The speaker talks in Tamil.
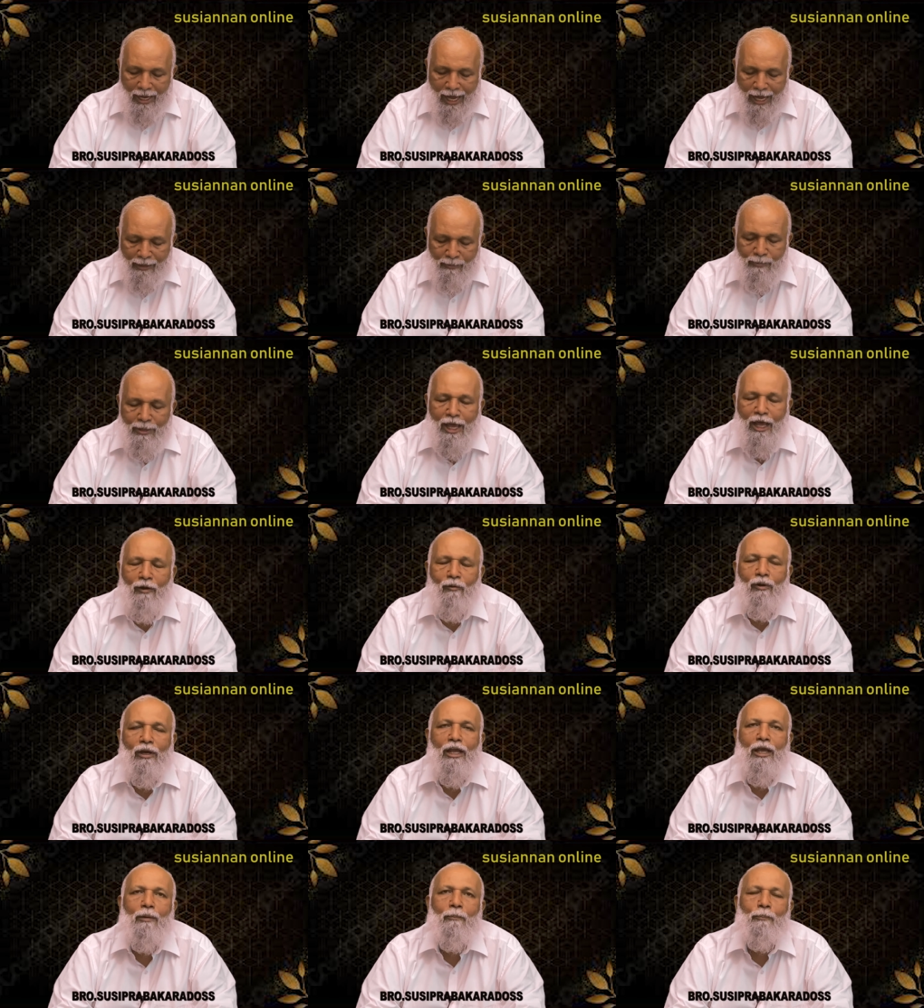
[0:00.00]

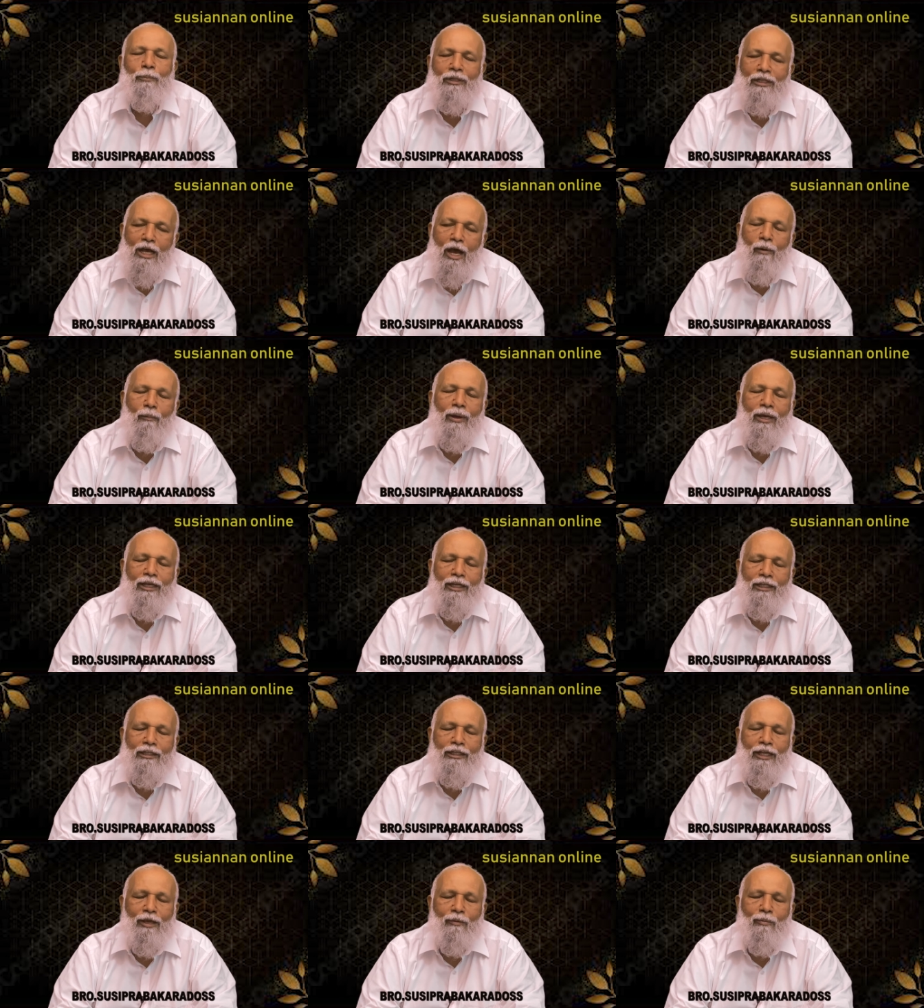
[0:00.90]
அருமையானுள்ளே பிதாவாகிய
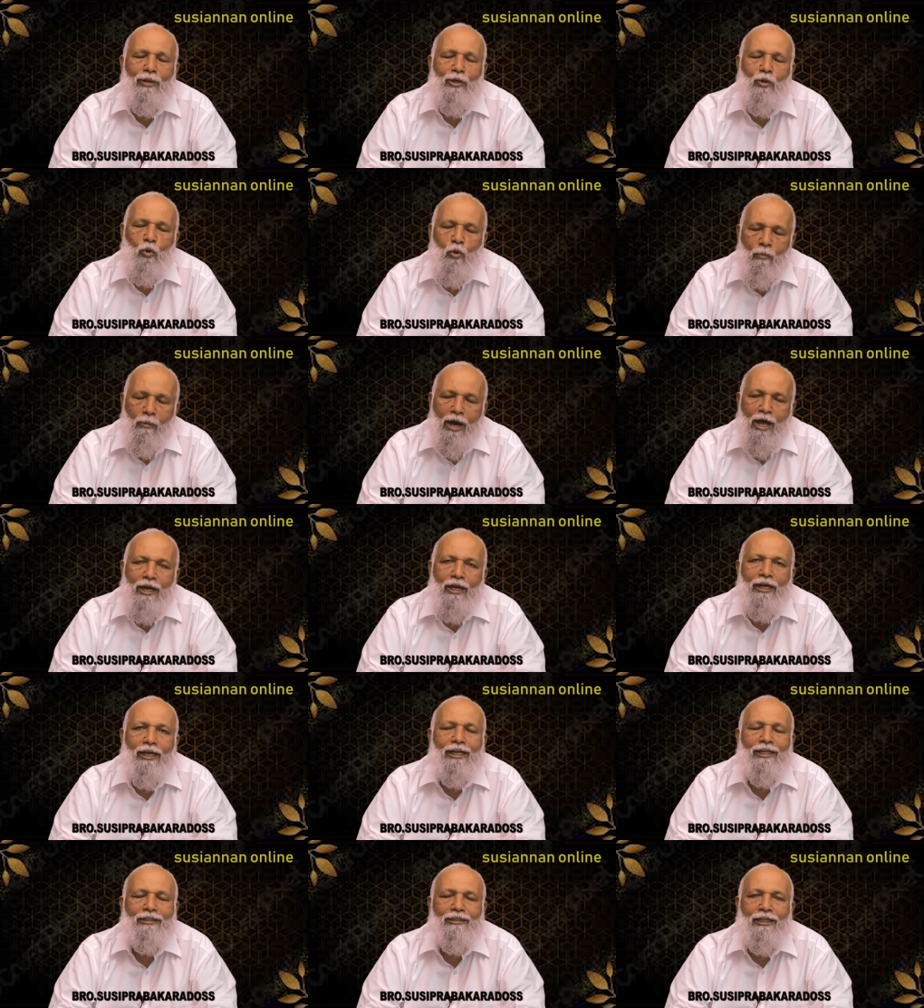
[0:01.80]
தேவன்
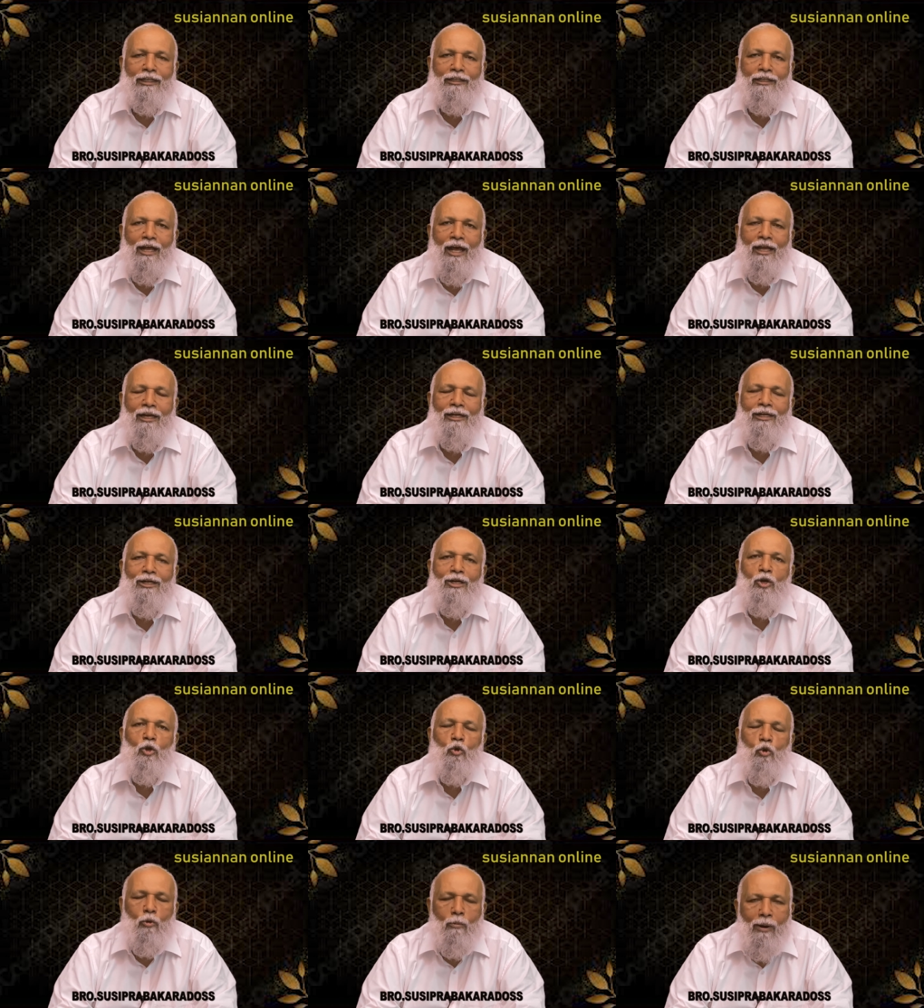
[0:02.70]
குமாரனை தந்தார்
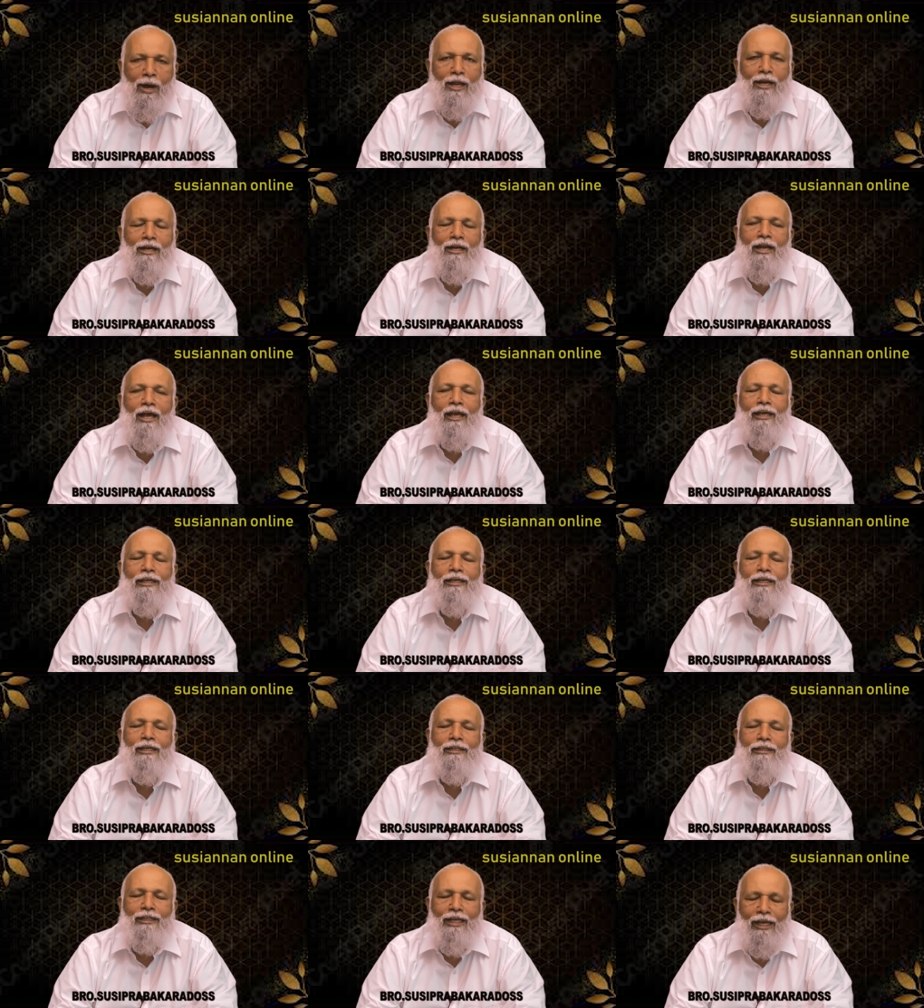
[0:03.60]

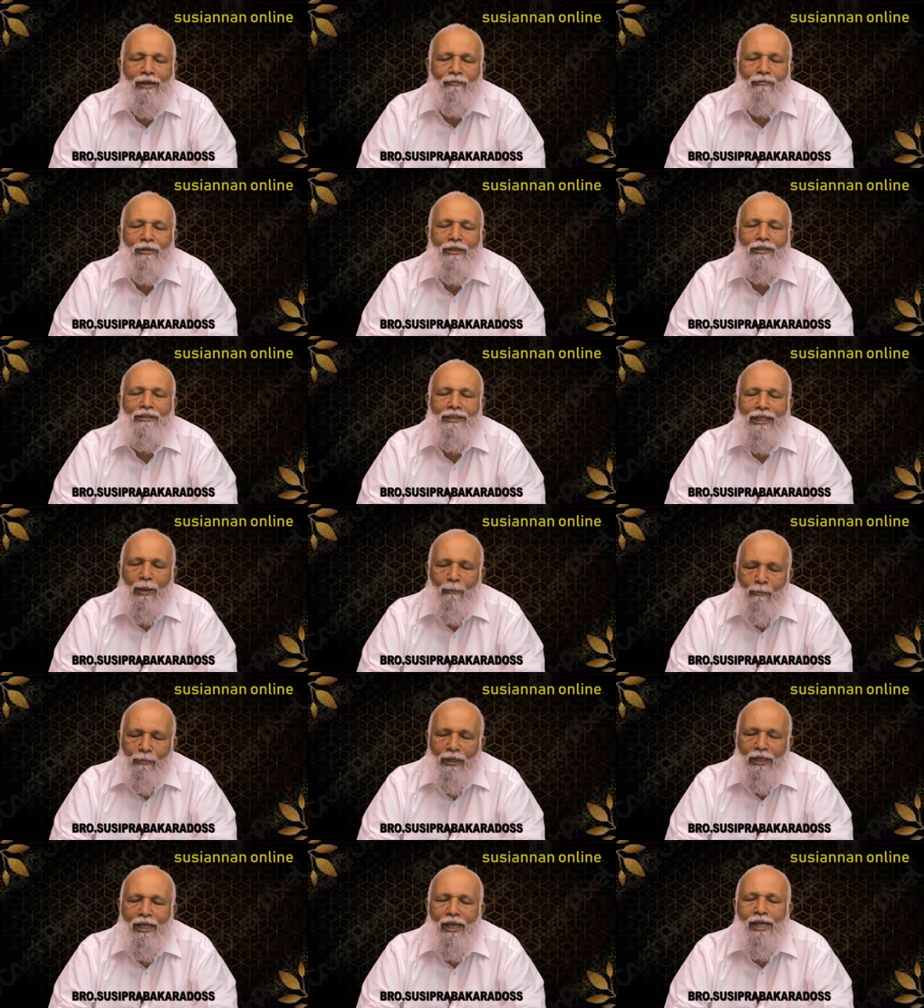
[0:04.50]
குமாரனாகிய தேவன்
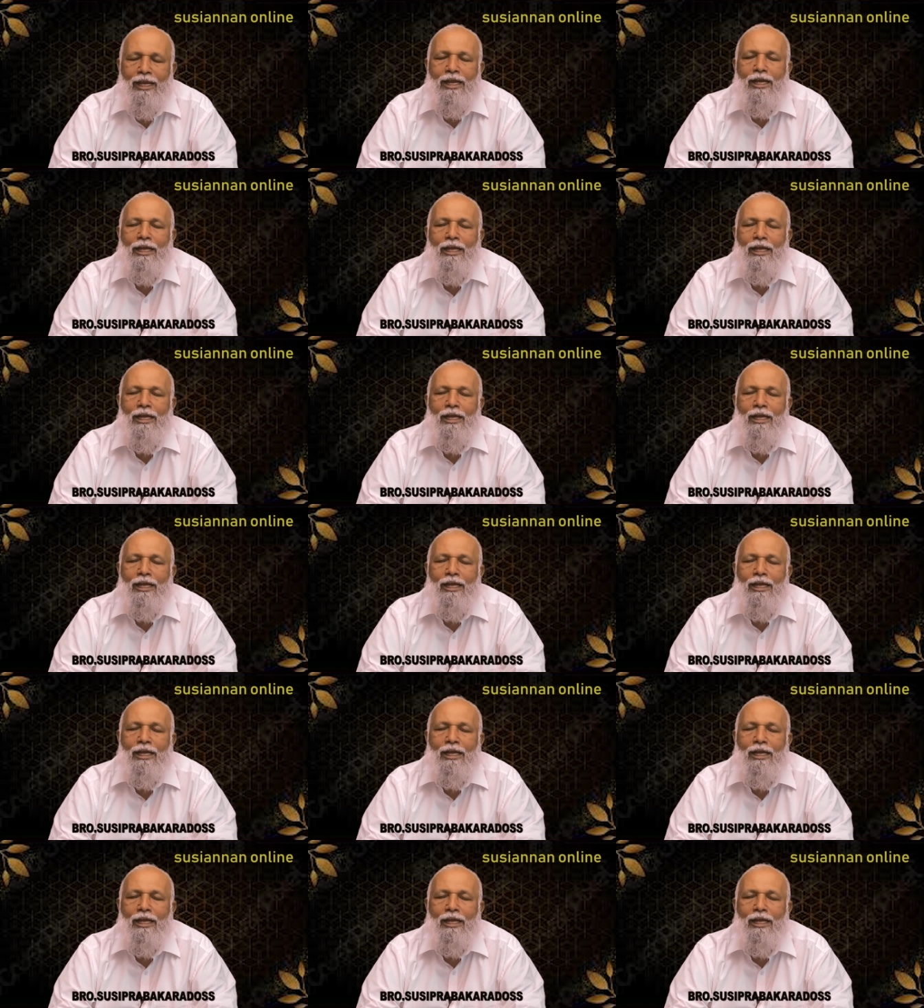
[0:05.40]
தம்மையே